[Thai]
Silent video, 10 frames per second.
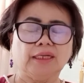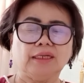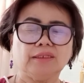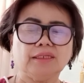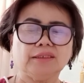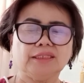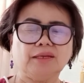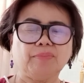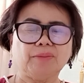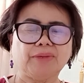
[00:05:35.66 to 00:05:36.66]
เรื่องนี้
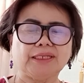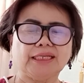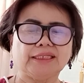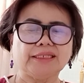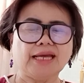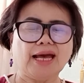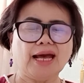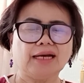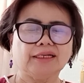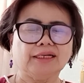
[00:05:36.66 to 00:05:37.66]
เป็นประเด็นยา
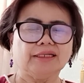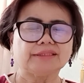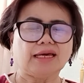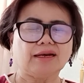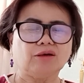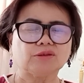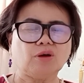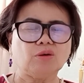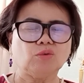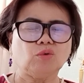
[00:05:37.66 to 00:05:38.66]
กแต่เราต้
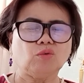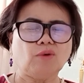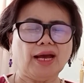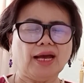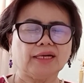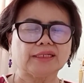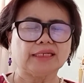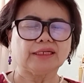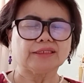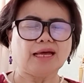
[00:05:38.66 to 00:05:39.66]
องรู้ว่ากา
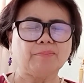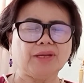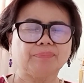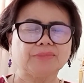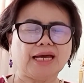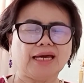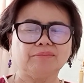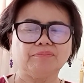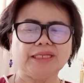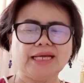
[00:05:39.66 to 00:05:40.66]
รกระทำแบบนั้น
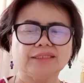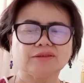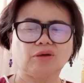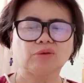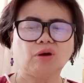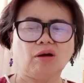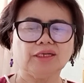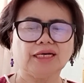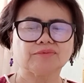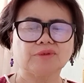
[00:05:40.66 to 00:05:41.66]
ไม่ได้สอดคล้อง
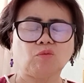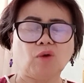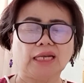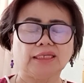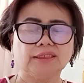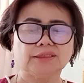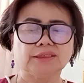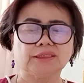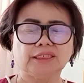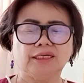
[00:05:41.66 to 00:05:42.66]
กับสวรรค์เล
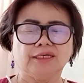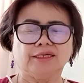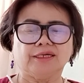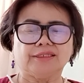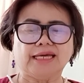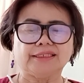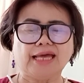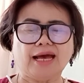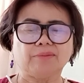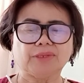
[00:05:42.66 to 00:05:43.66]
ย ใน
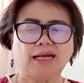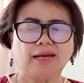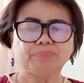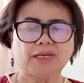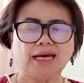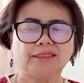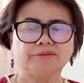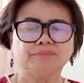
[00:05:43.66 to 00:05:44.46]
ทางกลับกัน